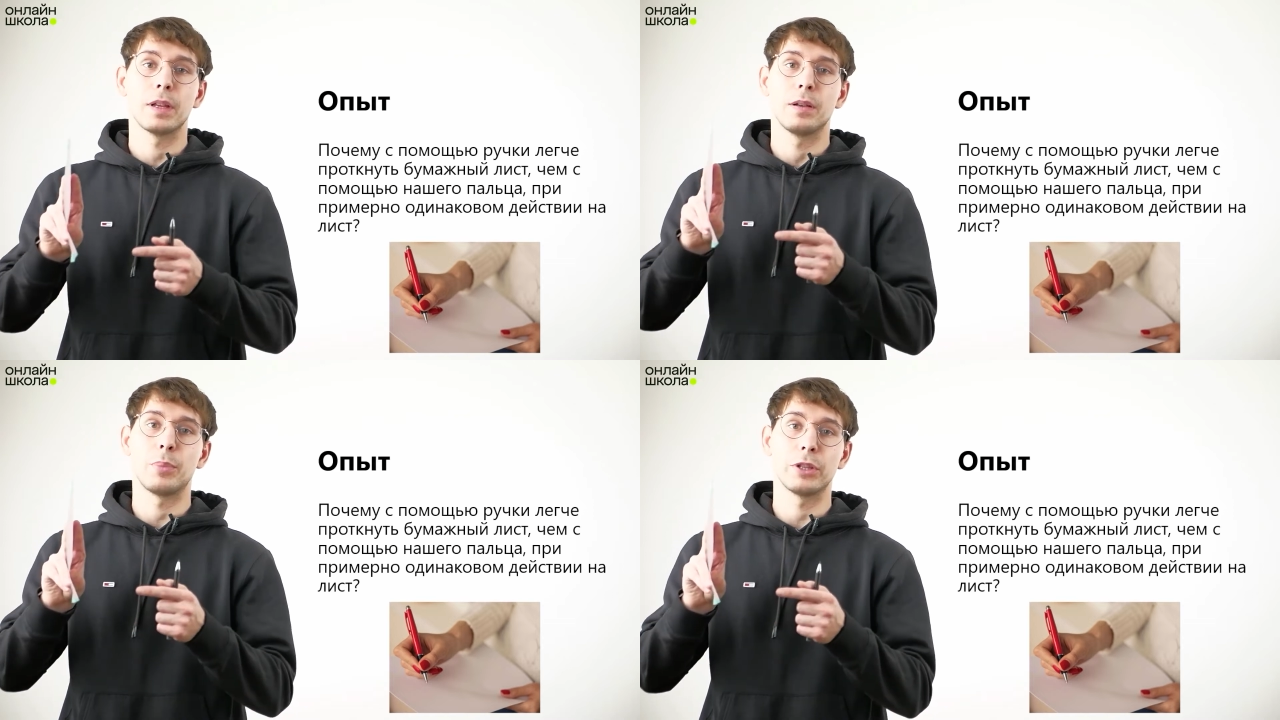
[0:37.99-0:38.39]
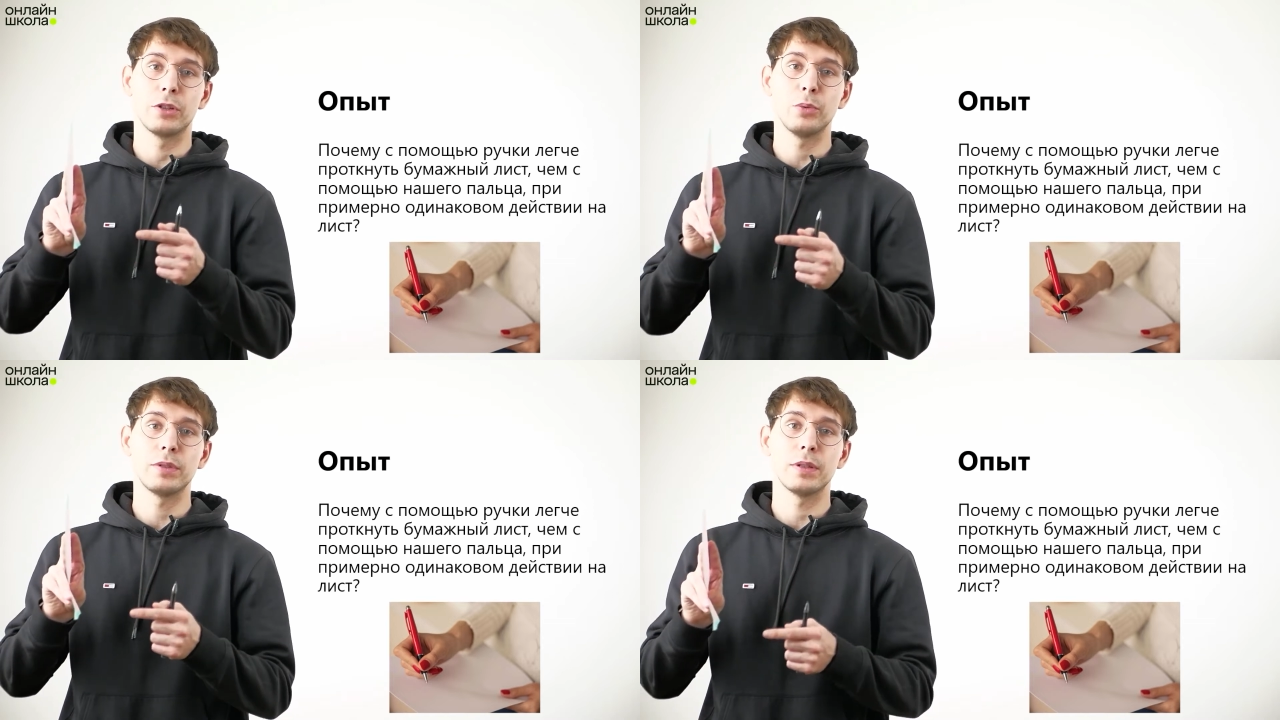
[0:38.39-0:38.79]

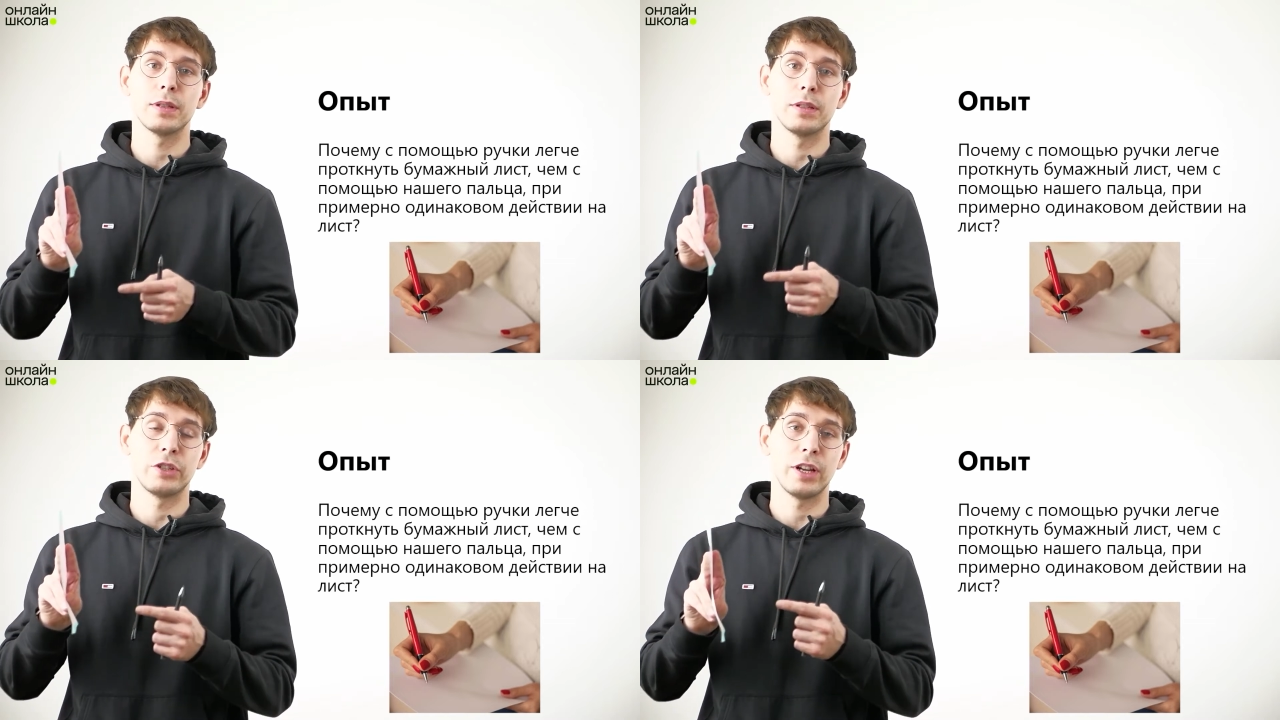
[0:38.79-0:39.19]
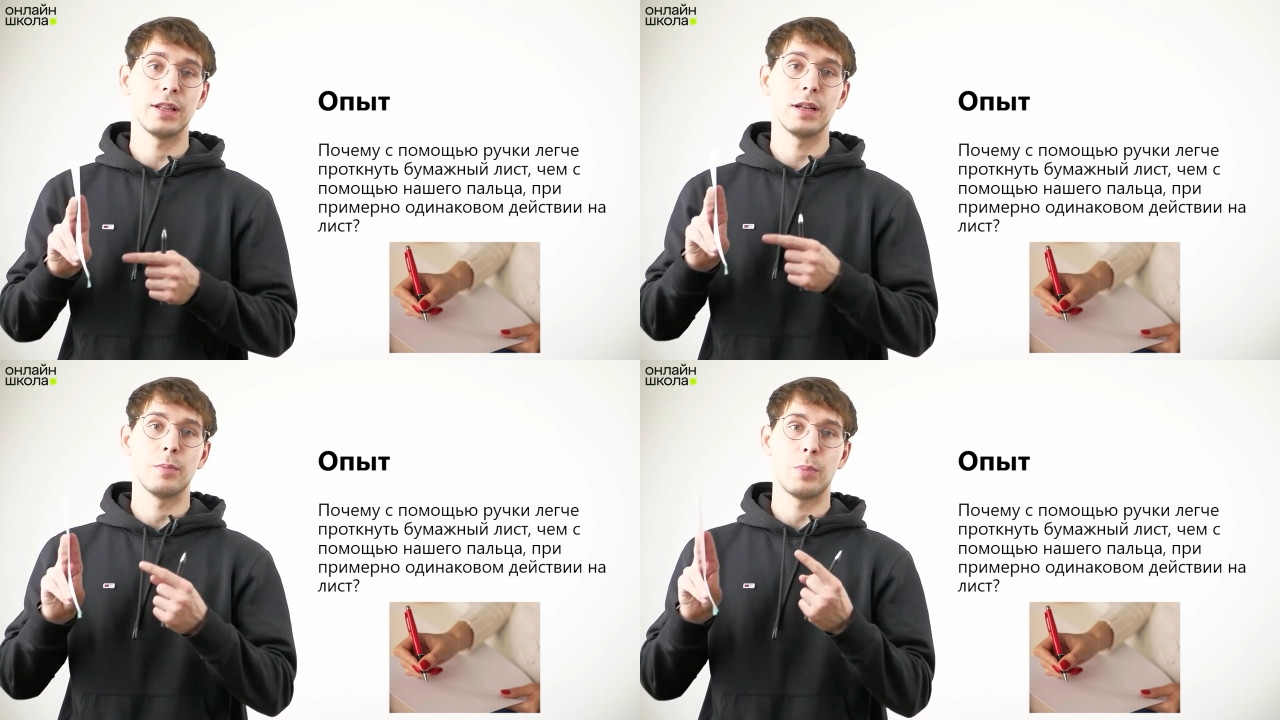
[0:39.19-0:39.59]
проткнуть
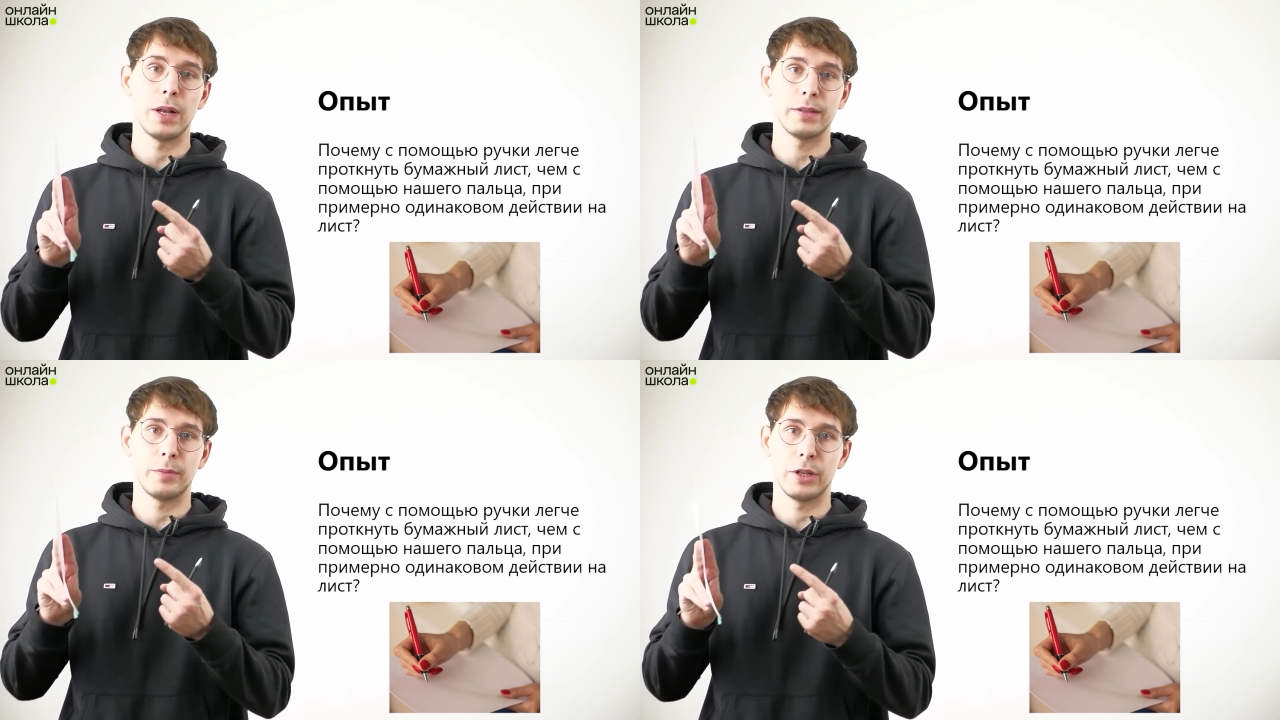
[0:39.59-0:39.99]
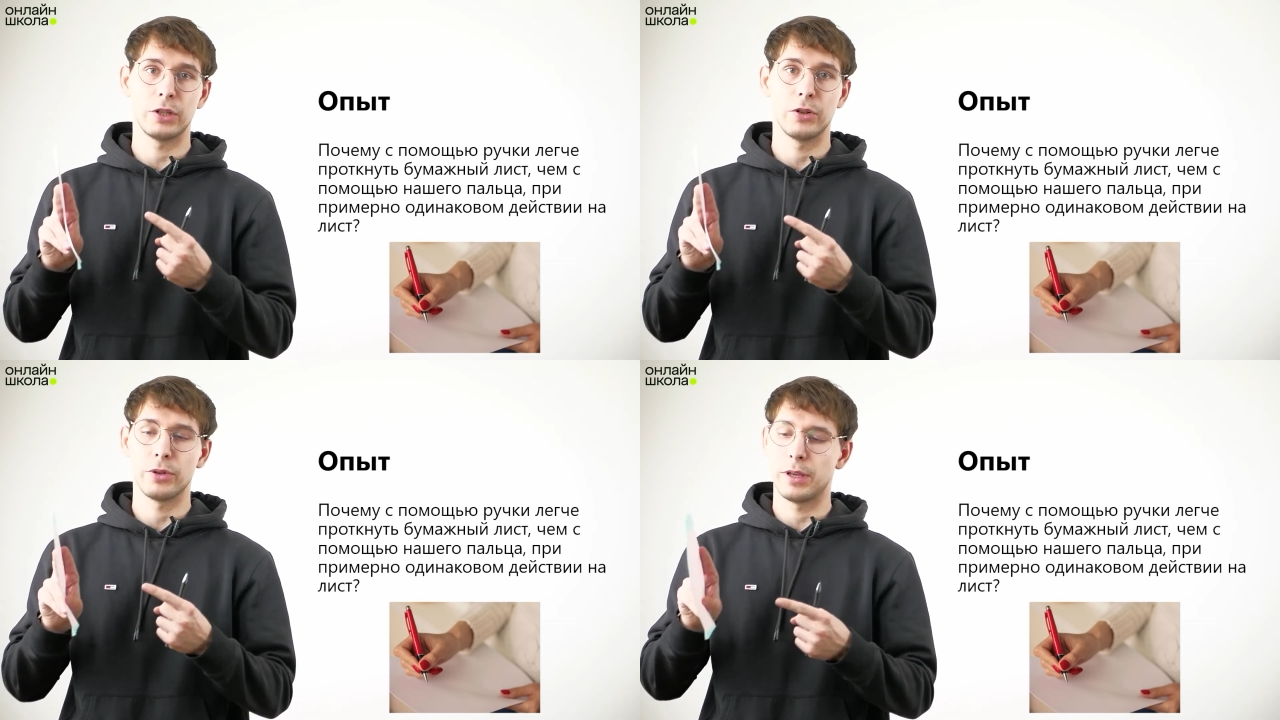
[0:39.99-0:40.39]
сначала пальцем нашей
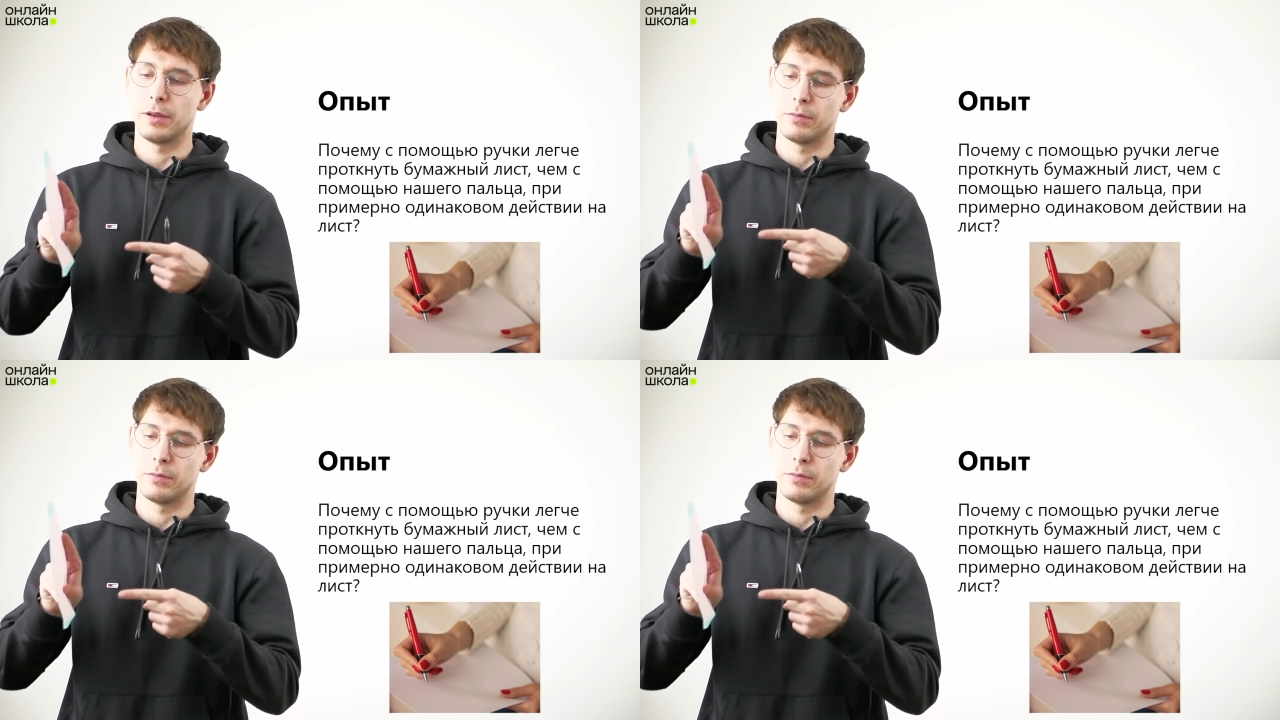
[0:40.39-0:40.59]
руки.